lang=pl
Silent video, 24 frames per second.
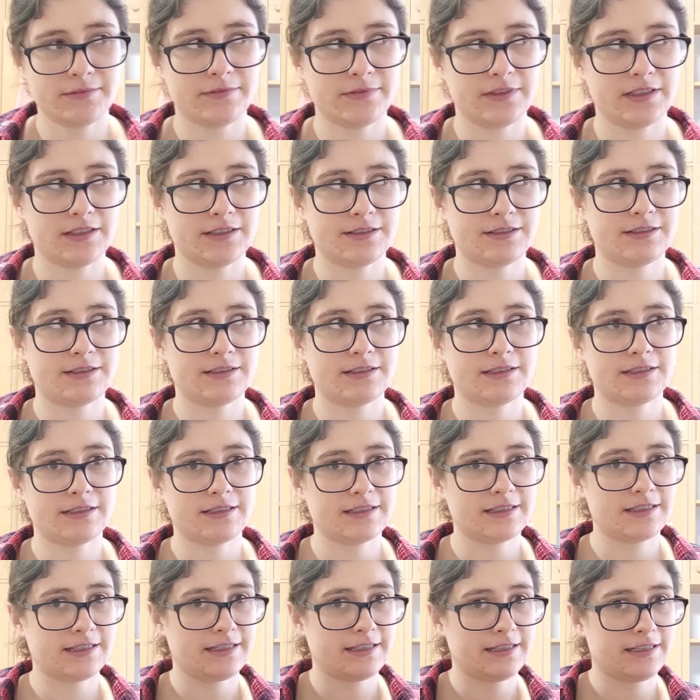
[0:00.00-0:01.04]
Więc
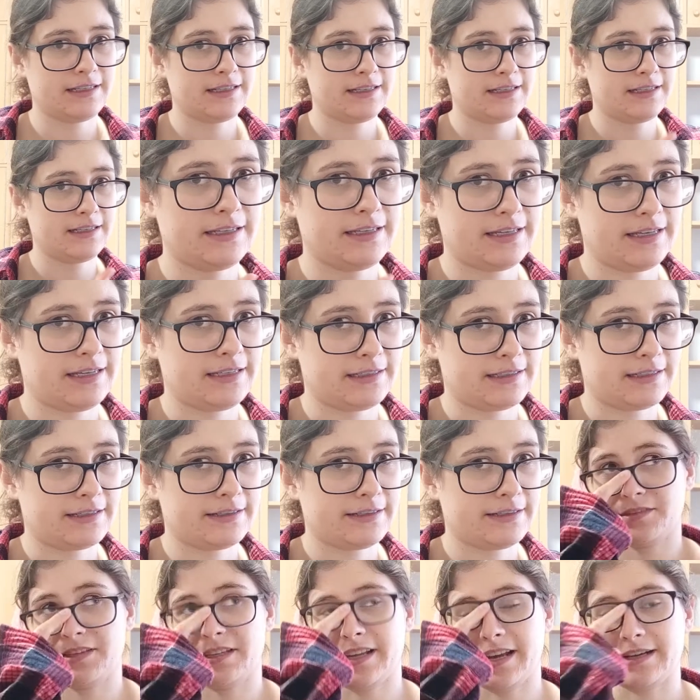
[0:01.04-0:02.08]
git.
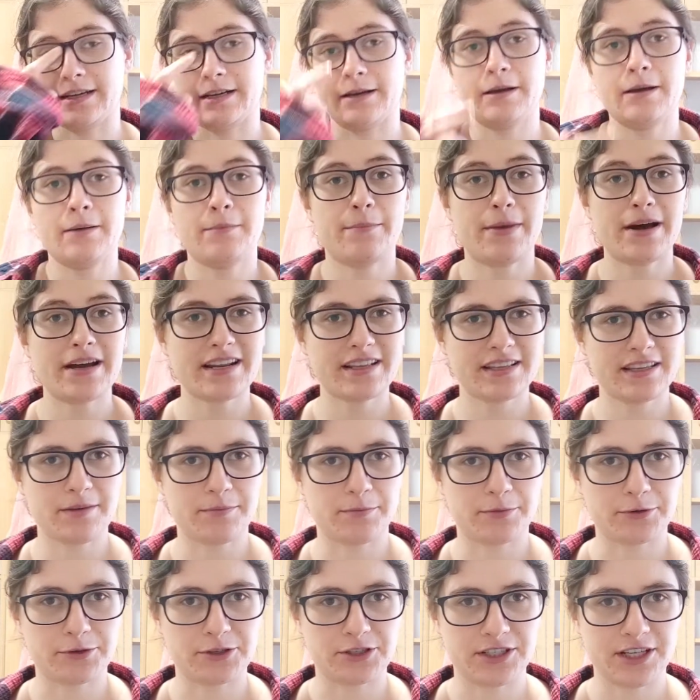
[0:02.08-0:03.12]
Tak. Parę dni
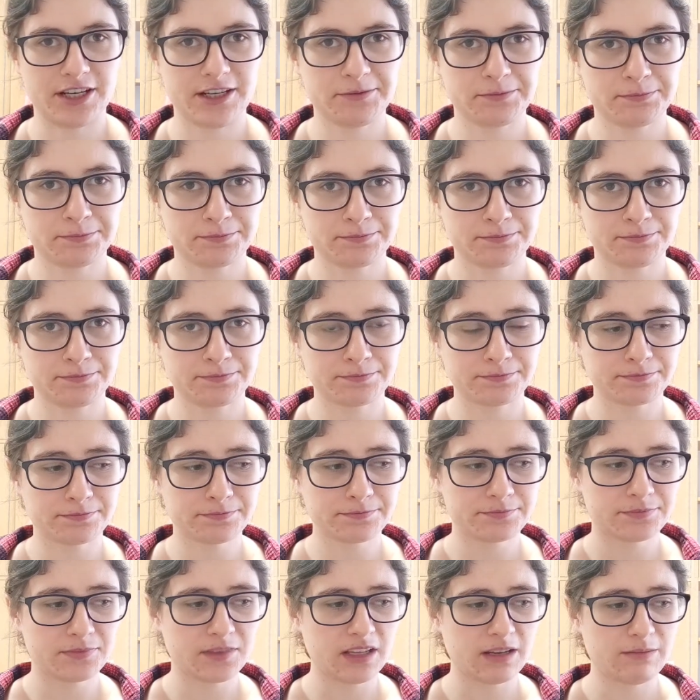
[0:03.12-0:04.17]
później
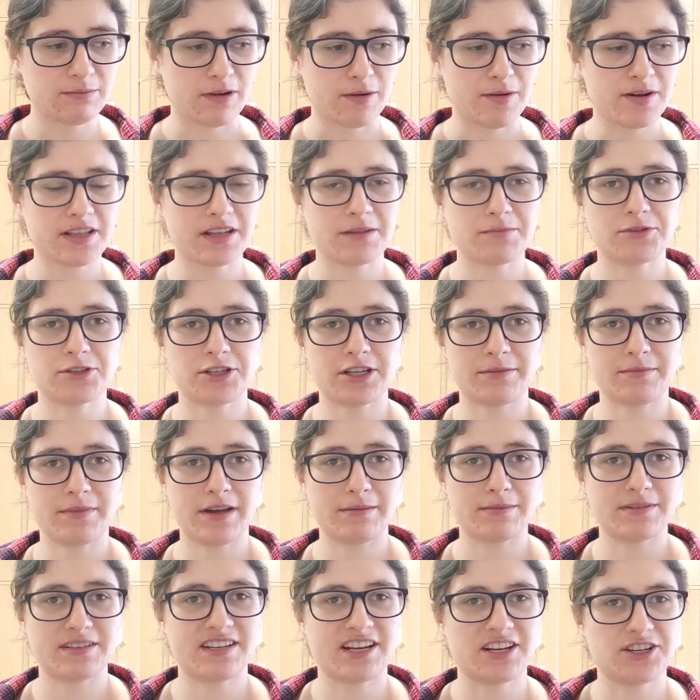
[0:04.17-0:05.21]
Pamiętam, że
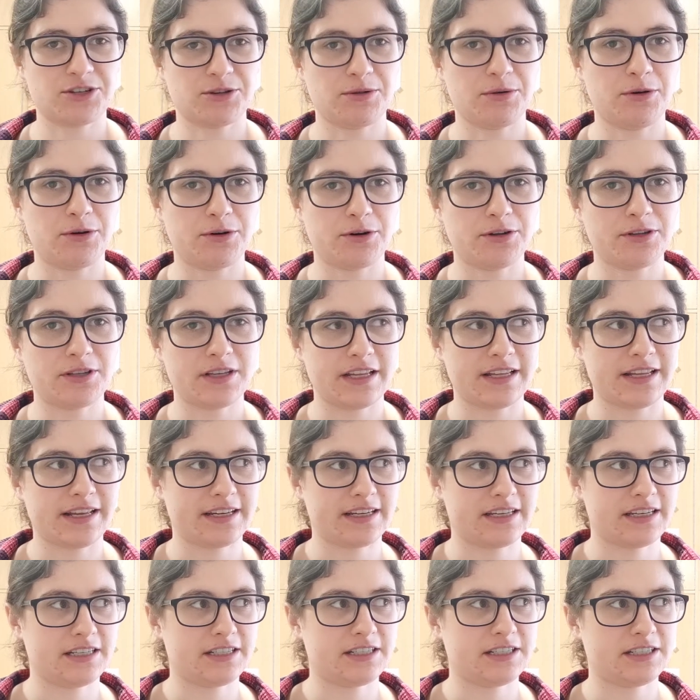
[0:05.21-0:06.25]
miałam straszną ochotę na
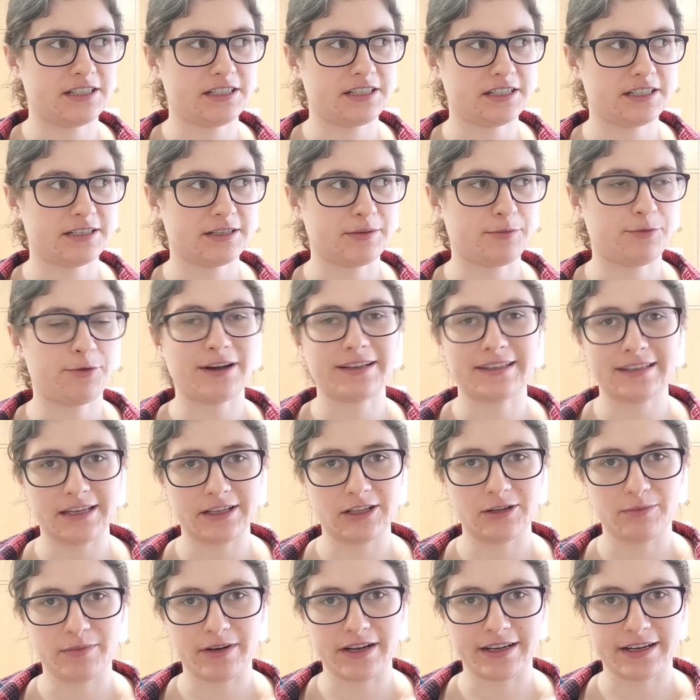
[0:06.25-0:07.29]
jakieś e, płatki
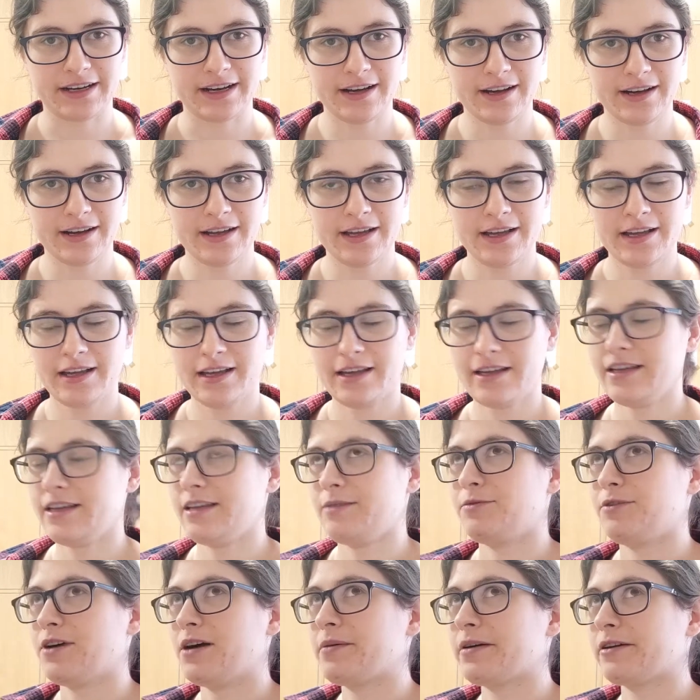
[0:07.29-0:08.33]
do mleka
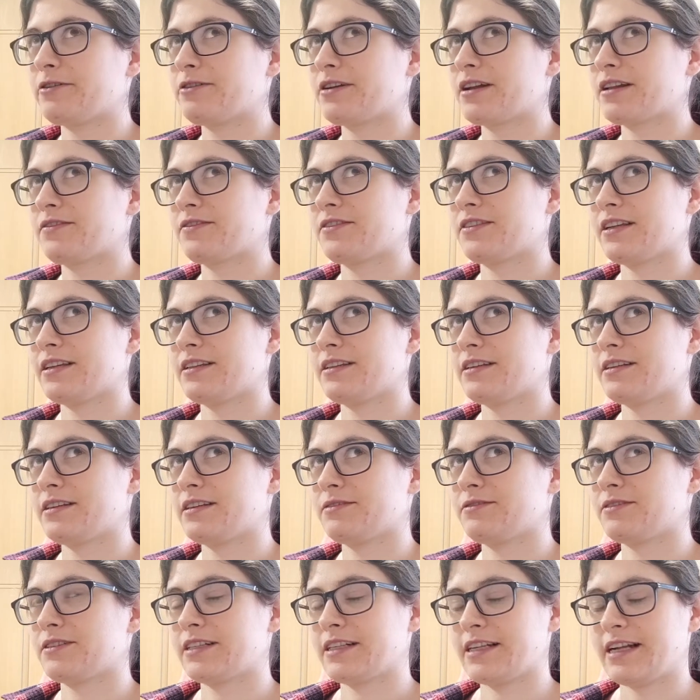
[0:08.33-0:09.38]
i byłam akurat wtedy
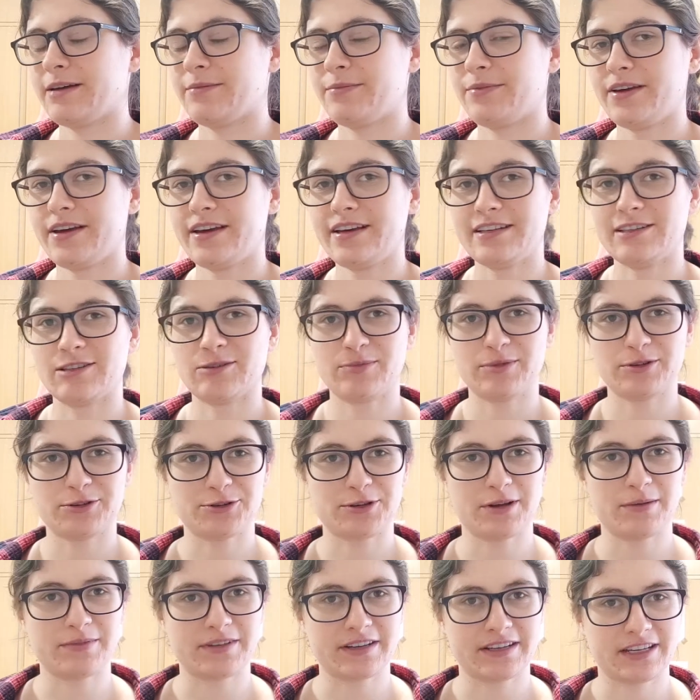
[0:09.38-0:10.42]
w sklepie i
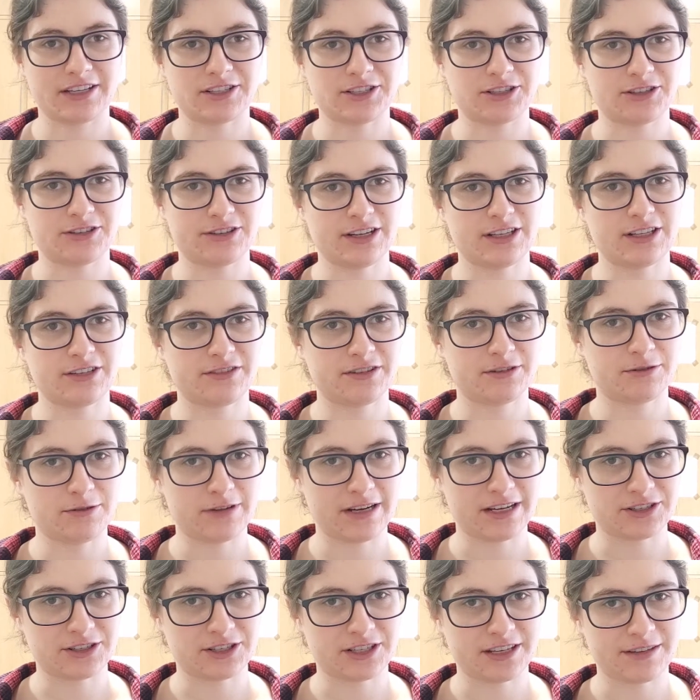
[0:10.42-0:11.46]
zobaczyłam takie czekoladowe
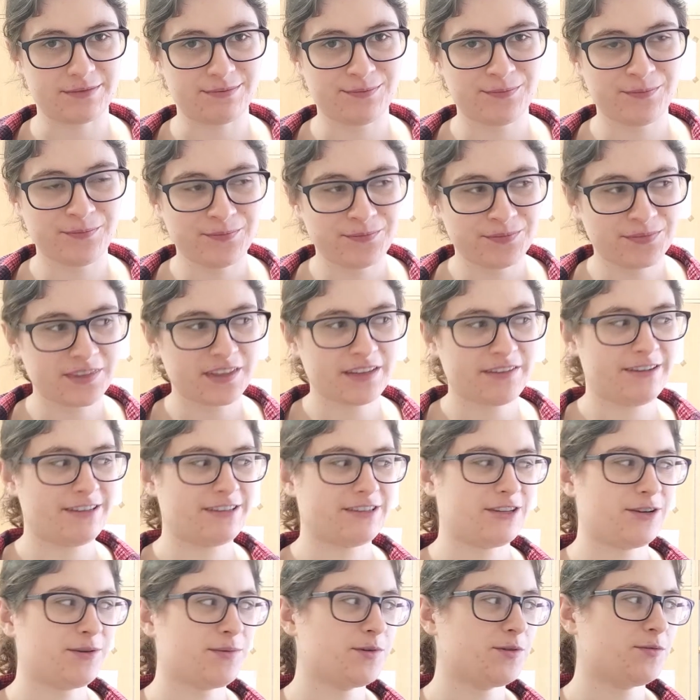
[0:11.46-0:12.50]
kuleczki.
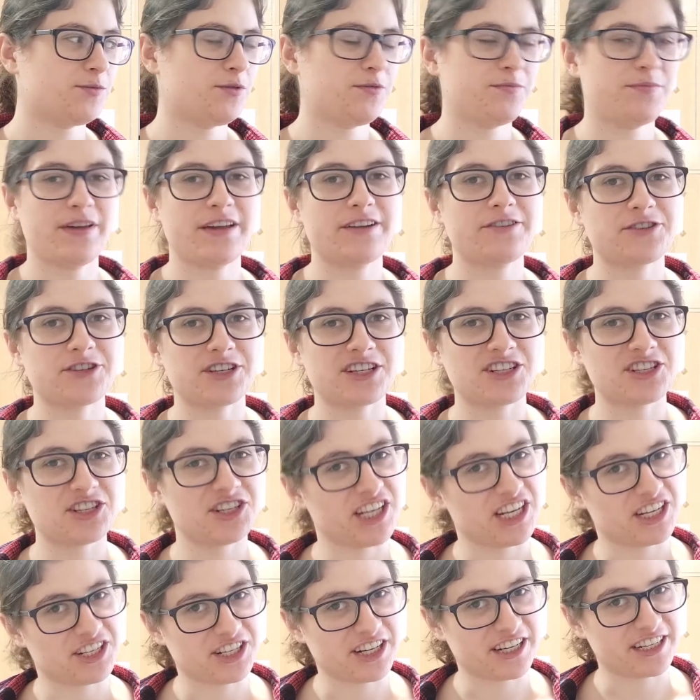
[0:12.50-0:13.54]
Więc to był mój pierwszy
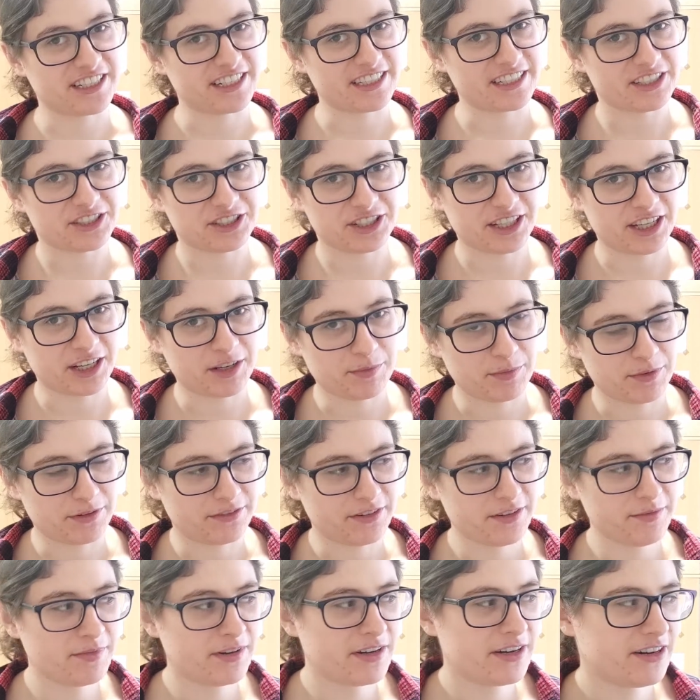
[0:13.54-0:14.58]
grzeszek, że tak
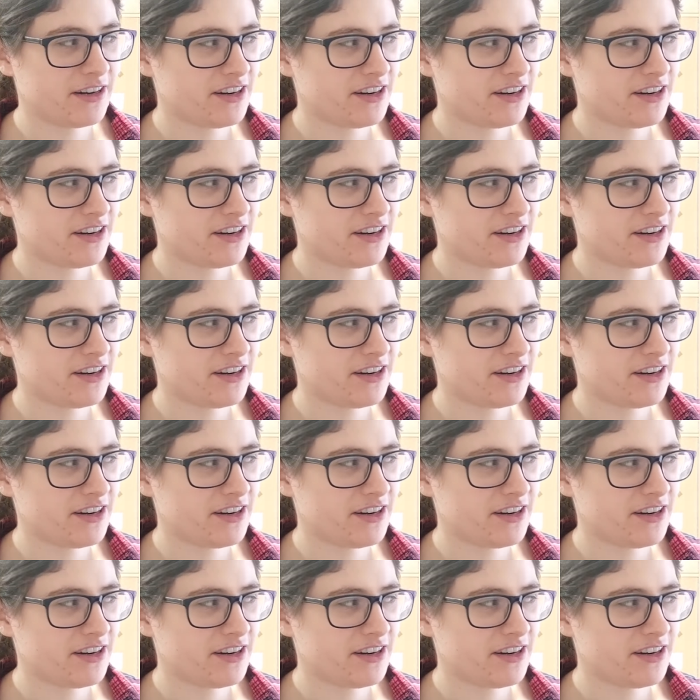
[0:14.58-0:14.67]
powiem.